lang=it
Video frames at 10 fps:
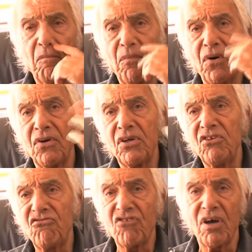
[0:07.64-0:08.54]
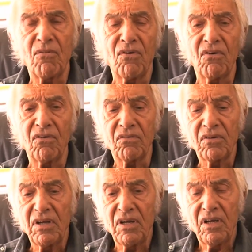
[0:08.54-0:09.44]
poi diciamo
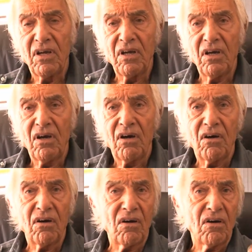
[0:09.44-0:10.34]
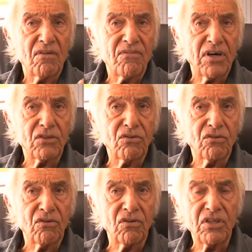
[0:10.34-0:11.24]
ho
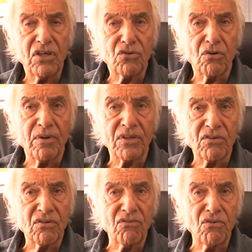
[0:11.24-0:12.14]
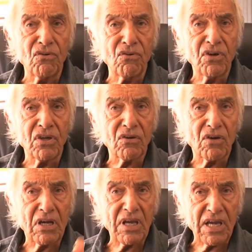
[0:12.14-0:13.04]
fatto il direttore operazioni volo e
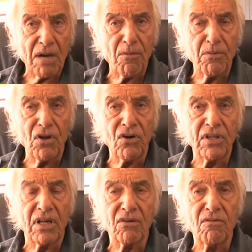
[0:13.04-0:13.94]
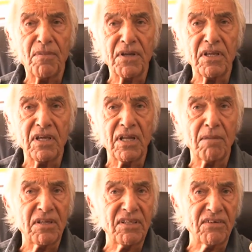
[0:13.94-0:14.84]
capo pilota della compagnia della
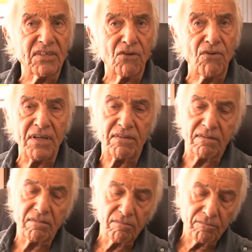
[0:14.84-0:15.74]
Maldive Airways,